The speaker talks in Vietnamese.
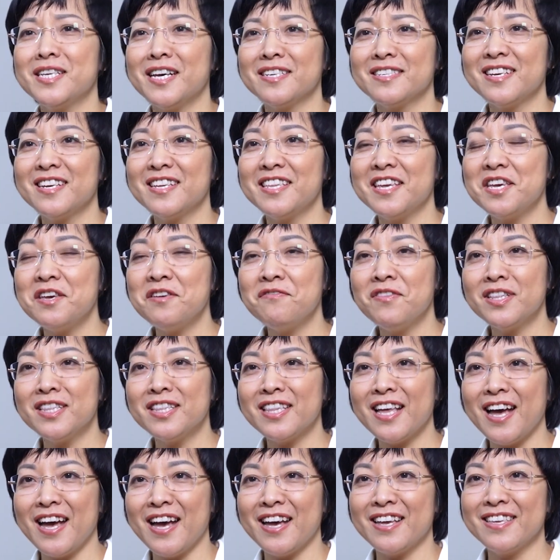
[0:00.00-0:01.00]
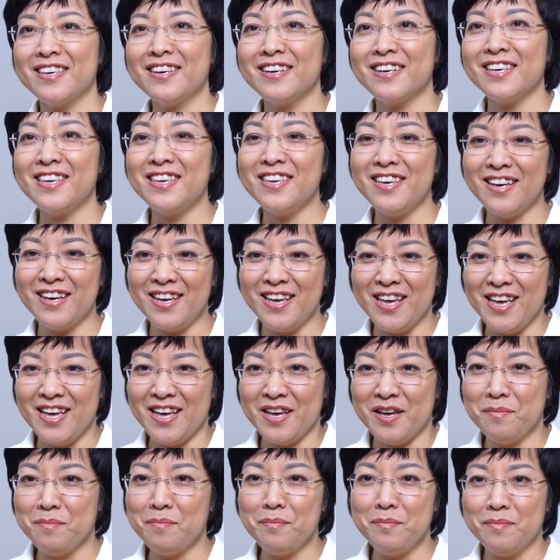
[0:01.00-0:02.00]
bị dạ dày thì khi Vân tả những cái
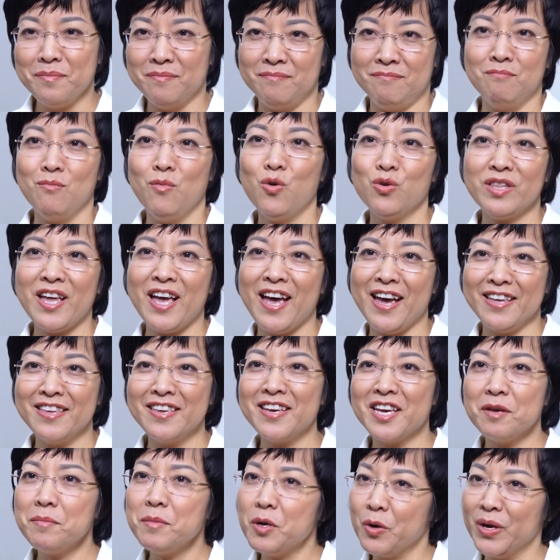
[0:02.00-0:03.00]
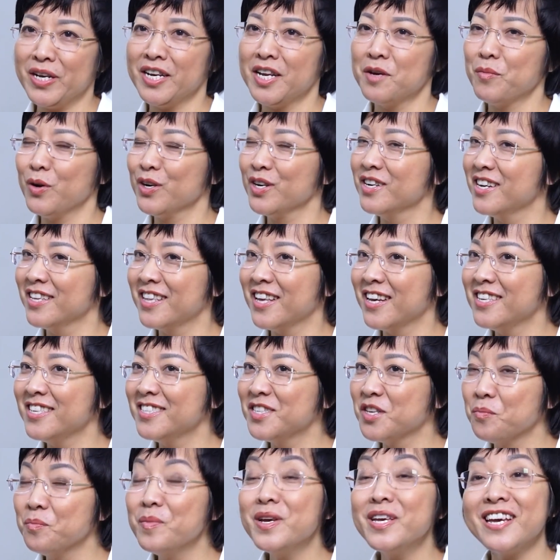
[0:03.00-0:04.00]
um, mô tả những cái biểu hiện này mọi người
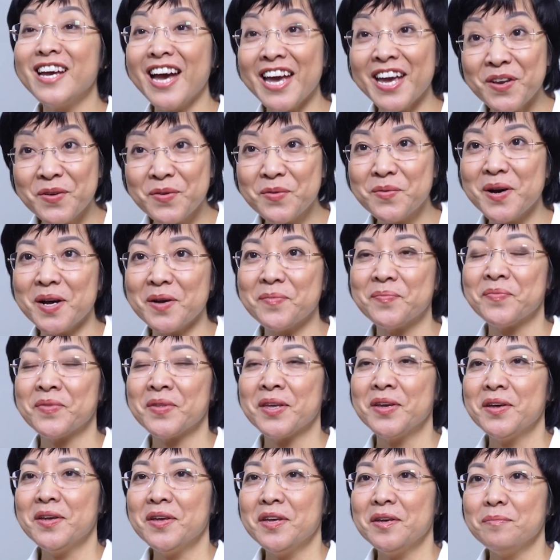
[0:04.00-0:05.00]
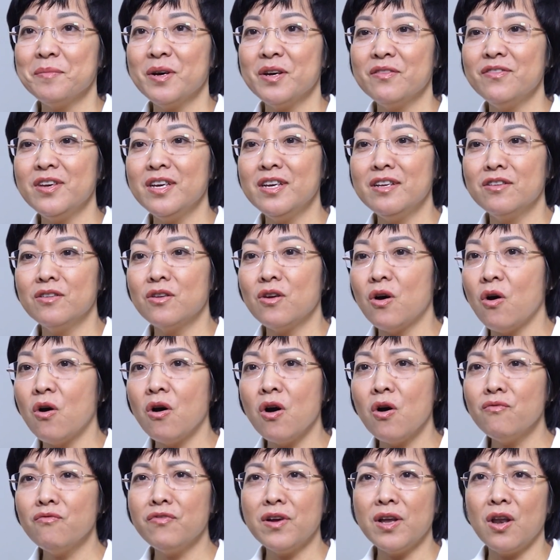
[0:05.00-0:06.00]
thấy giống mình ngay, đúng không ạ? Bởi vì nó
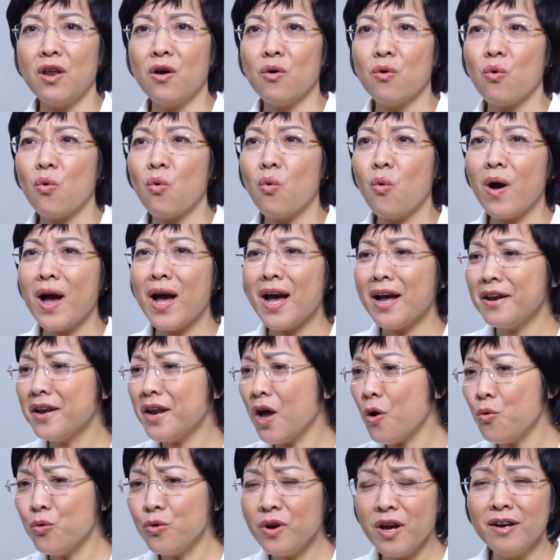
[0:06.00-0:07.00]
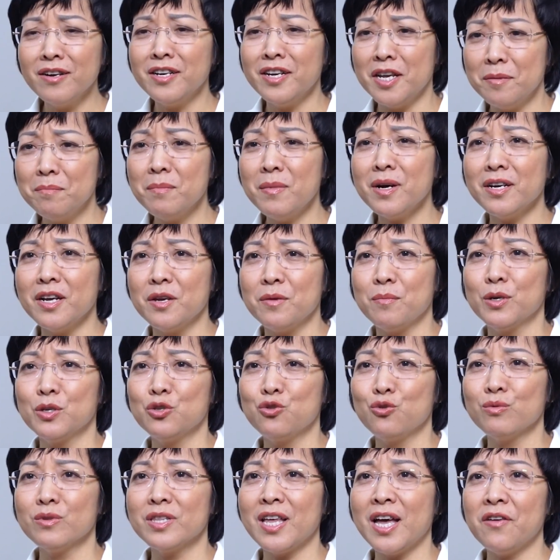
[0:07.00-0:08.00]
không phải là quá đau đớn đến mức để mà
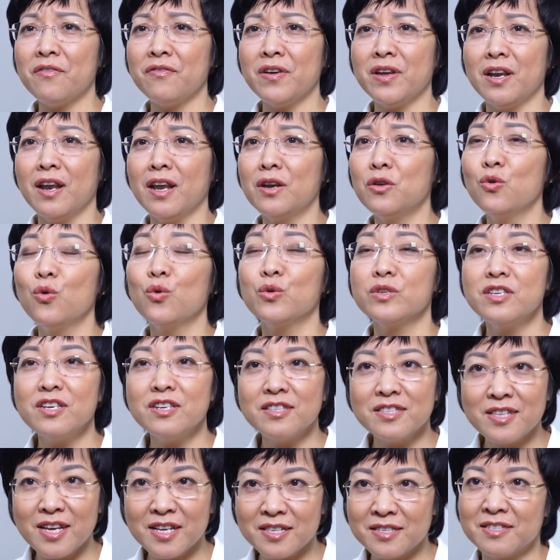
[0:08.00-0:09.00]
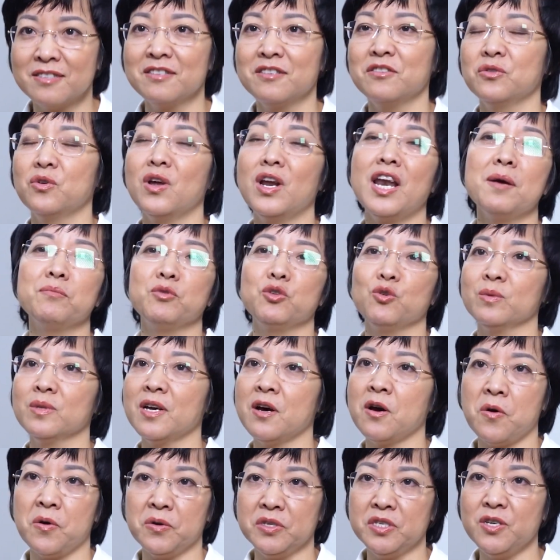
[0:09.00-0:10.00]
chúng ta phải lăn lộn, nhưng thật sự nó làm chúng
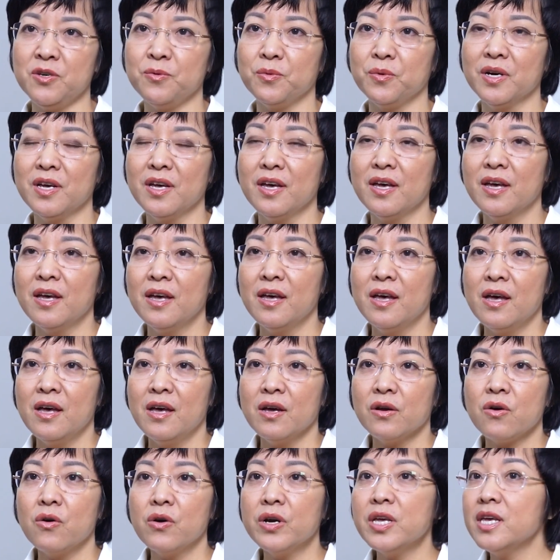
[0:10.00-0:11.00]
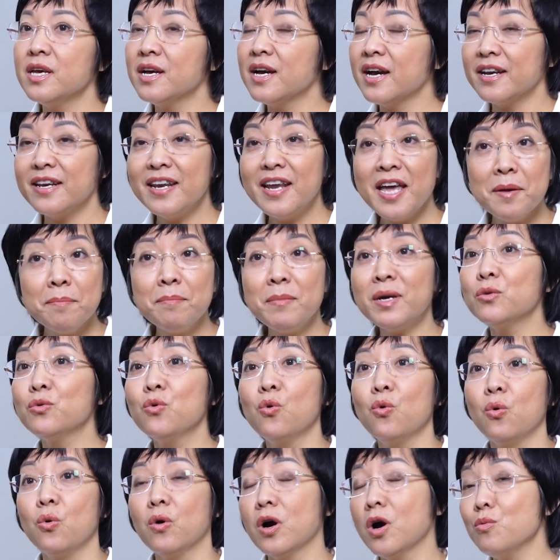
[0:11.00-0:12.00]
ta khó chịu. Có khi cả đêm mất
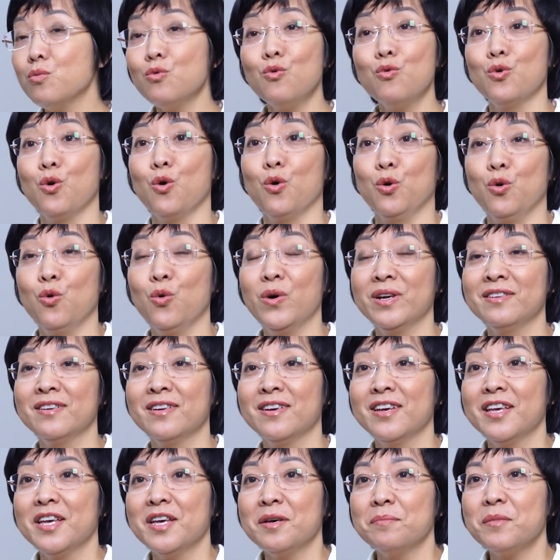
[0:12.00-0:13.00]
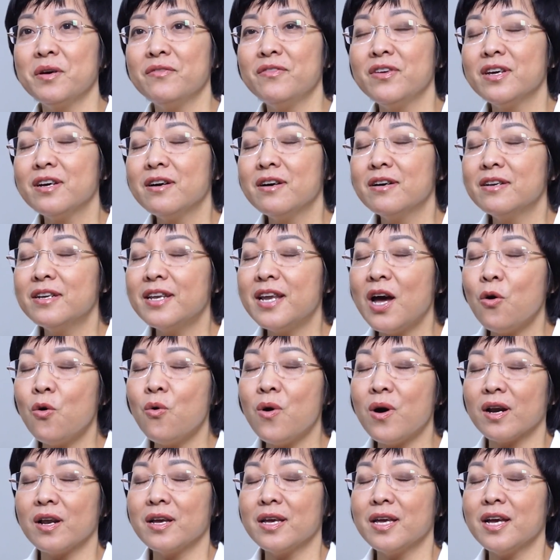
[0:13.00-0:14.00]
ngủ, không ngủ nổi luôn, bởi vì cơn đau
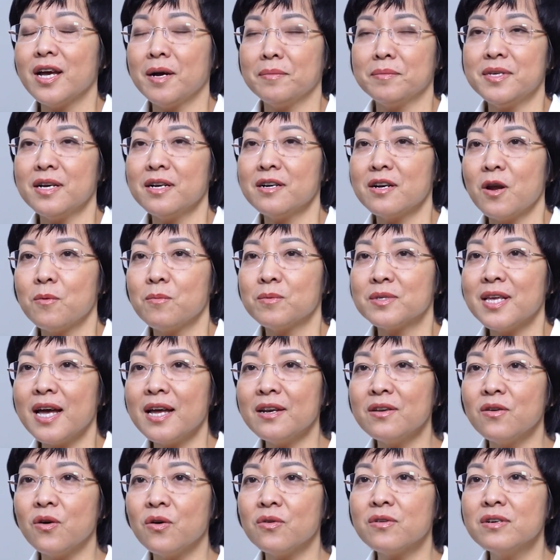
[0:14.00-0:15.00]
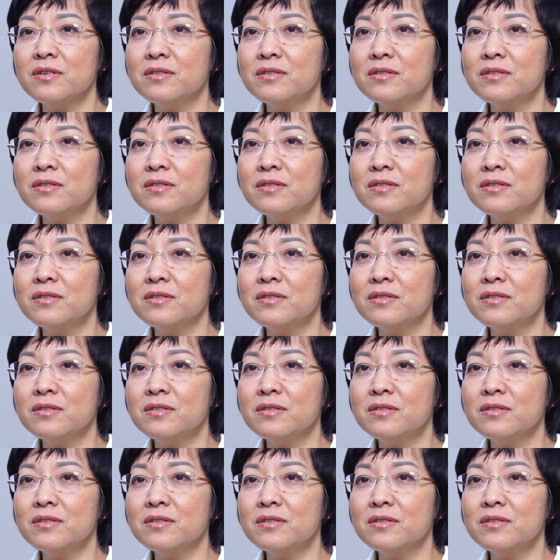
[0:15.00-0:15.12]
hoặc là cái cảm giác nóng rát nó